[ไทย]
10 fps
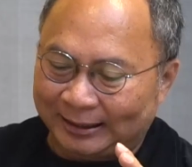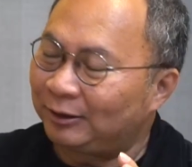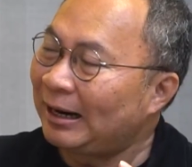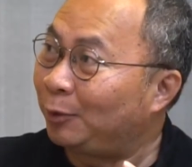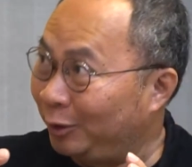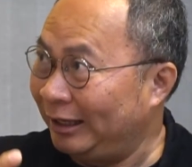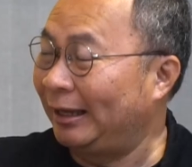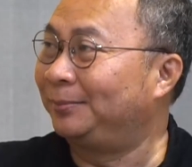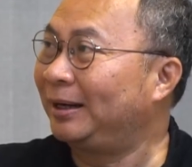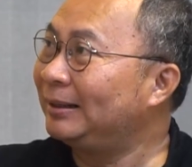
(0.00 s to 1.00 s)
เขาทำ
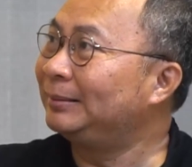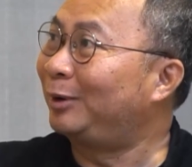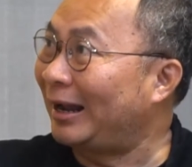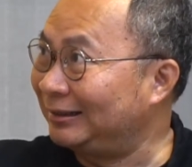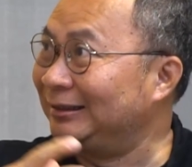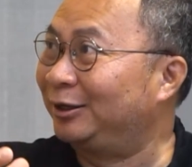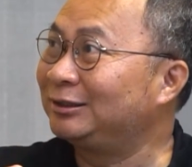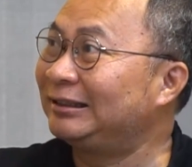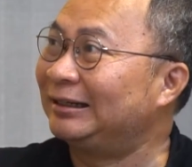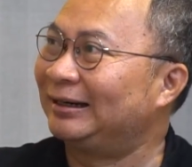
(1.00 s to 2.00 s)
OEM ให้แบรนด์อื่นก็
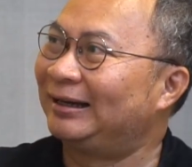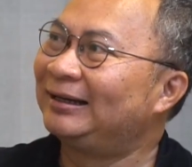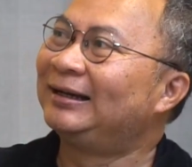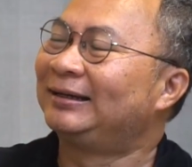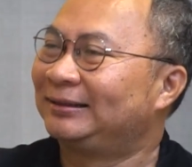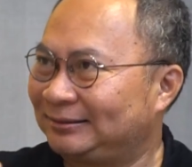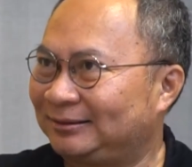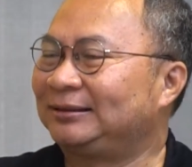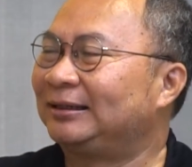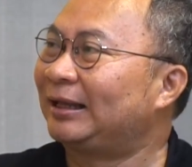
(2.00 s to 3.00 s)
จริงเยอะก็
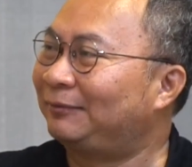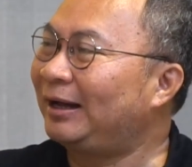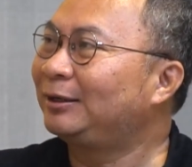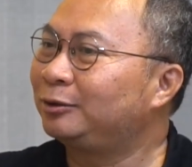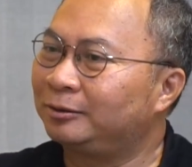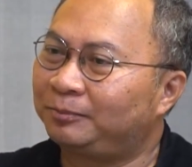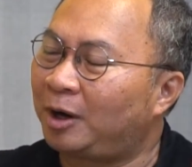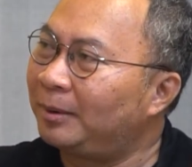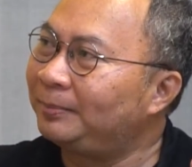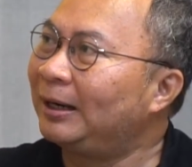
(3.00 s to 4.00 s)
จริง แต่ว่าพ
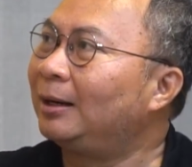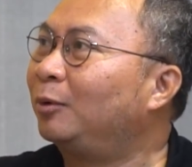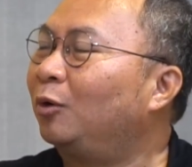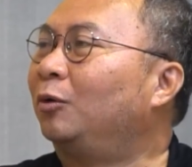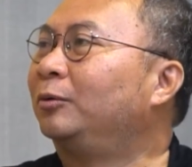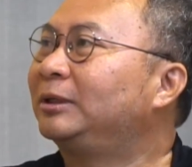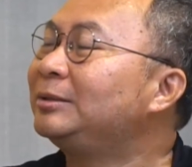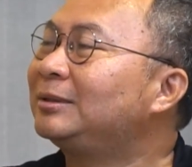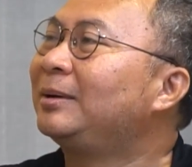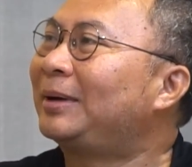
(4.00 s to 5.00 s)
อมันเป็นลำโพง
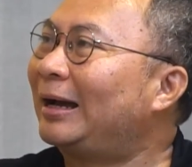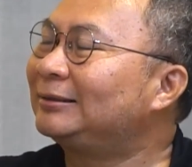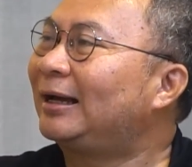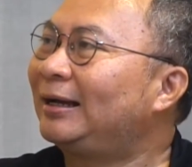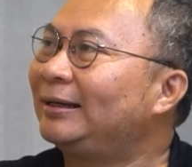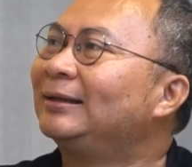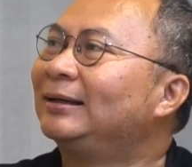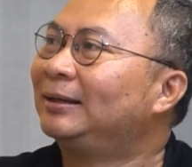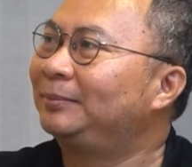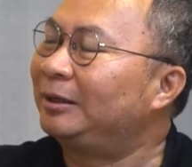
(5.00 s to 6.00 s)
ที่ภายใต้
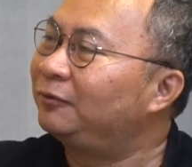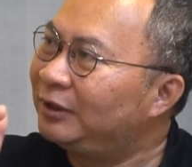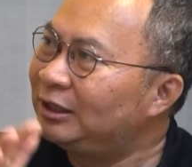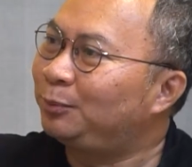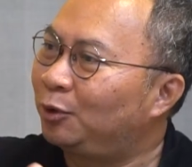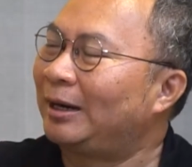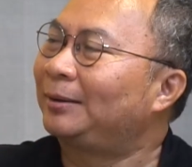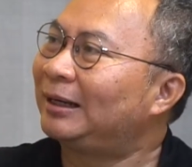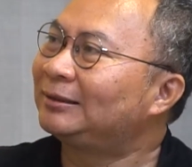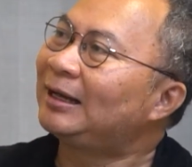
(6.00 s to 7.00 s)
เป็น finish
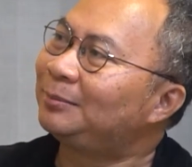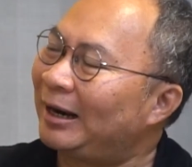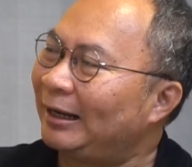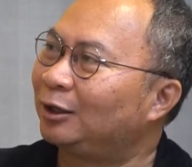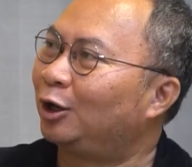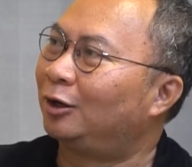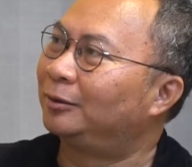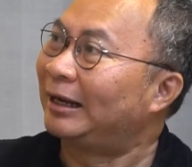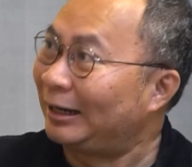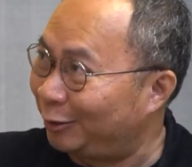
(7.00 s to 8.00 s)
product ภายใต้แบรนด์ของ
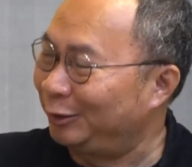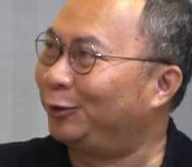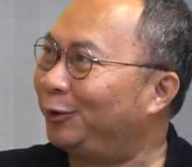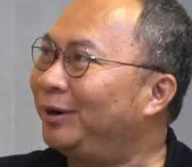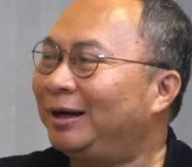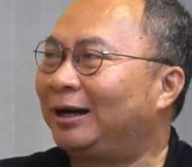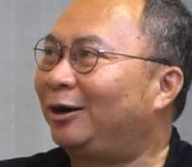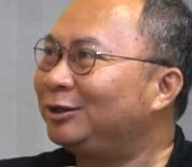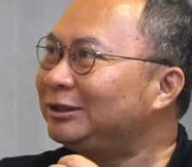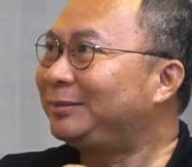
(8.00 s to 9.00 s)
d y n a m Audio
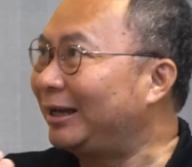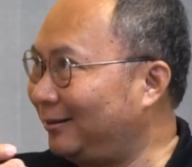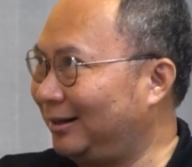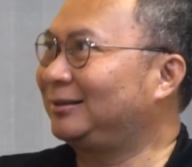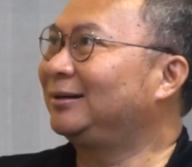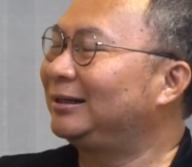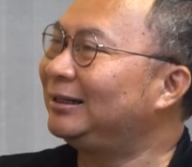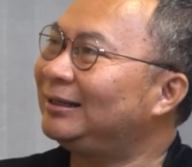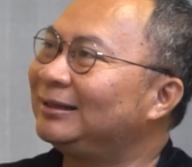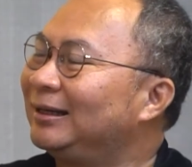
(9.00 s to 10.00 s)
เขาก็จะมีคาแรคเตอร์
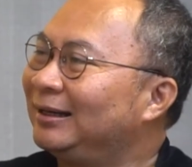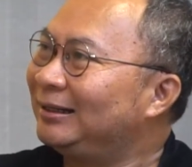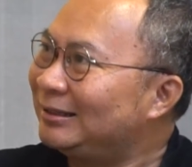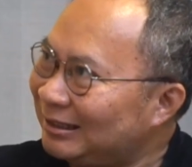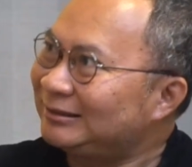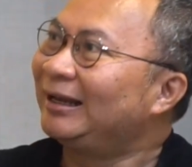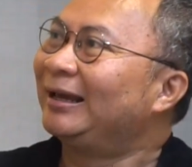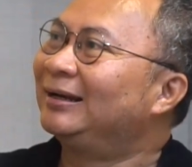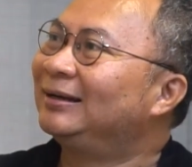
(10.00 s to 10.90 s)
ที่ที่ชัดเจน